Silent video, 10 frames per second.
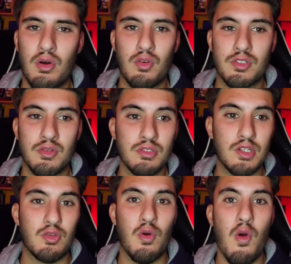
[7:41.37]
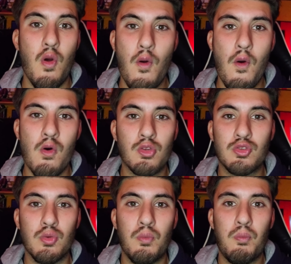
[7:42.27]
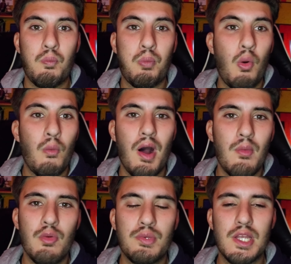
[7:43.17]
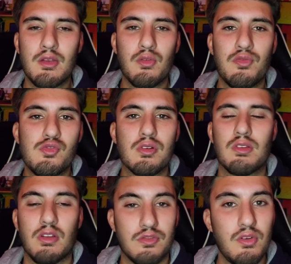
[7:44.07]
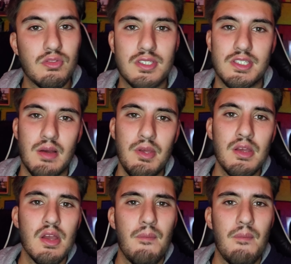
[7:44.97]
concernant cette ce probable peut-être futur transfert, on sait jamais.